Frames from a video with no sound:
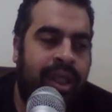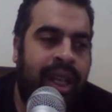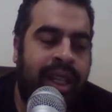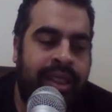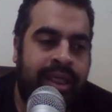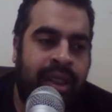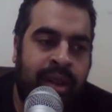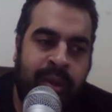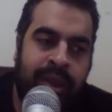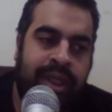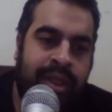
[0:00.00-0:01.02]
عائد
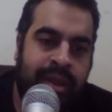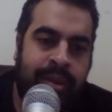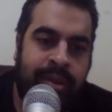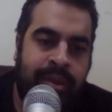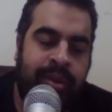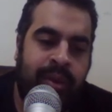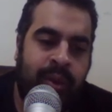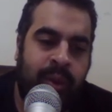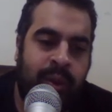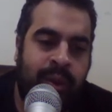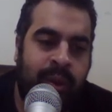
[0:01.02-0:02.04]
اكبر
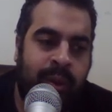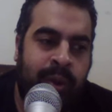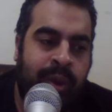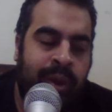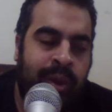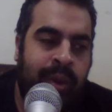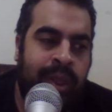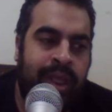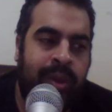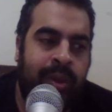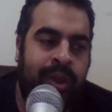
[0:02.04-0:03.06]

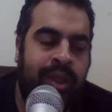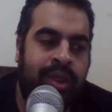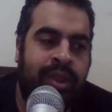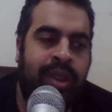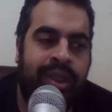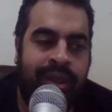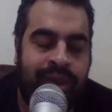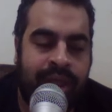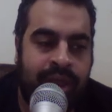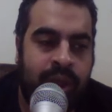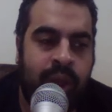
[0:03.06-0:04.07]
واتقان
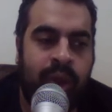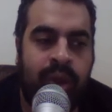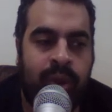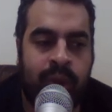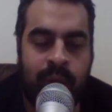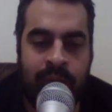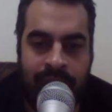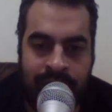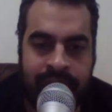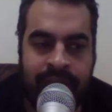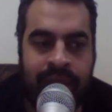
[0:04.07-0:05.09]
افضل للشغل وشغل
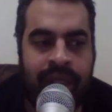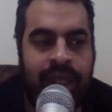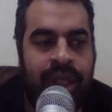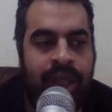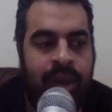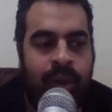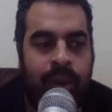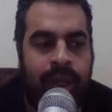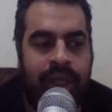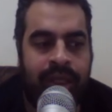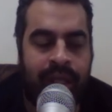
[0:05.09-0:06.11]
افضل
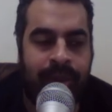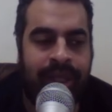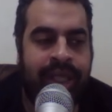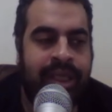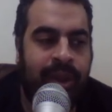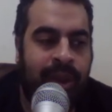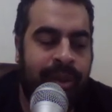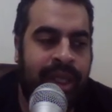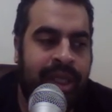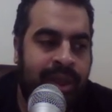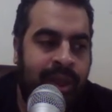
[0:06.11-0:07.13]
وانا اقدر اعمل كذا
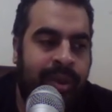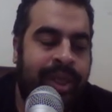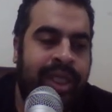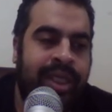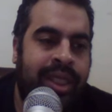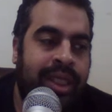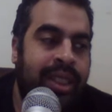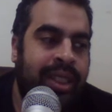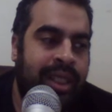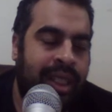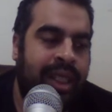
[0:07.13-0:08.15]
واعمل كذا واعمل كذا
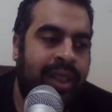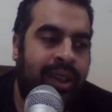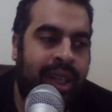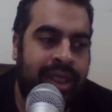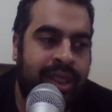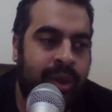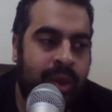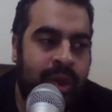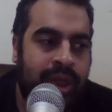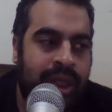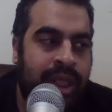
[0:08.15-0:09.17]
يعني اه حسسه
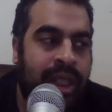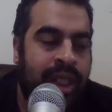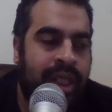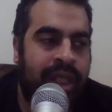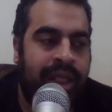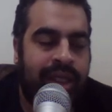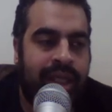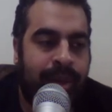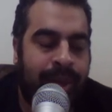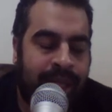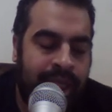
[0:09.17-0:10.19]
ان ان انت
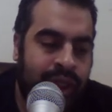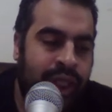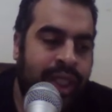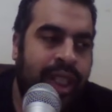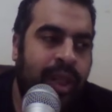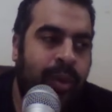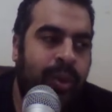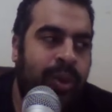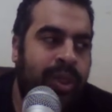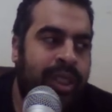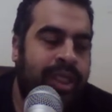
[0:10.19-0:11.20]
قلبك على الشركه
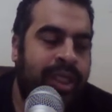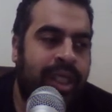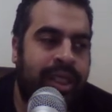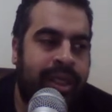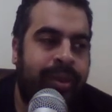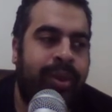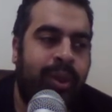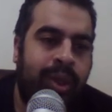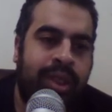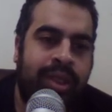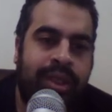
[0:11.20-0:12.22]
وان انت هتعمل
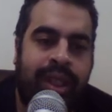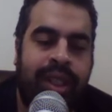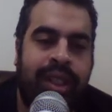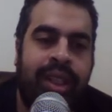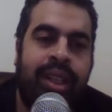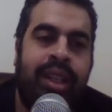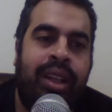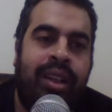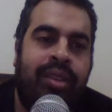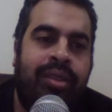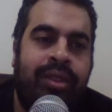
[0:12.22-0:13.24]
كل اللي تقدر عليه
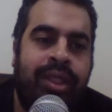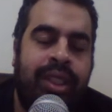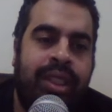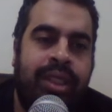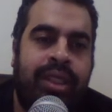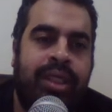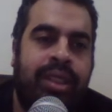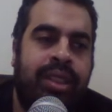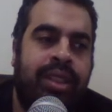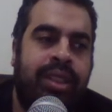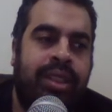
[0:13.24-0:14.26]
في
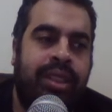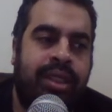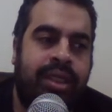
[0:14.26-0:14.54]
آه،